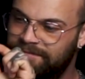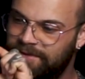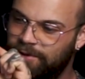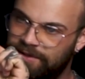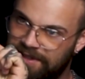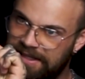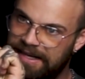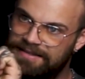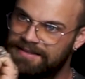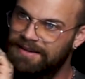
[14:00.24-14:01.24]
So sind
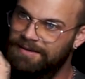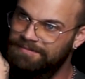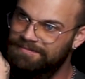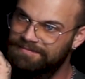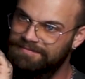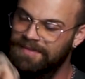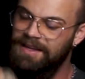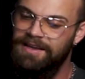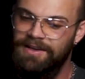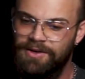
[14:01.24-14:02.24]
30 Gramm.
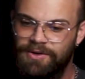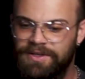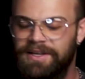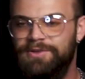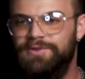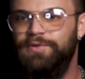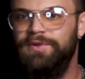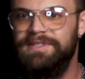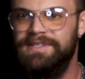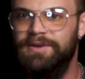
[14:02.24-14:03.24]
Und genauso
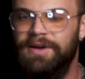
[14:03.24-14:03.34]
fühlen die sich